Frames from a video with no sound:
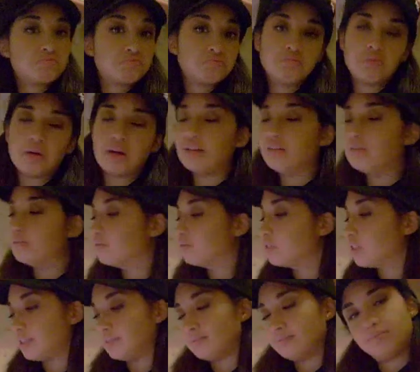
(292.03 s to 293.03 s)
bello,
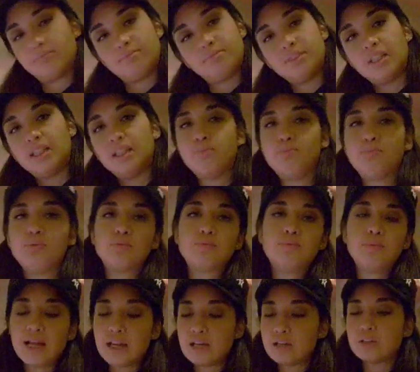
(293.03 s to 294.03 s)
cioè il più
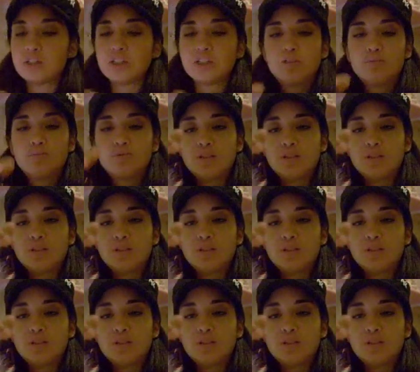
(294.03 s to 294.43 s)
bello che ci,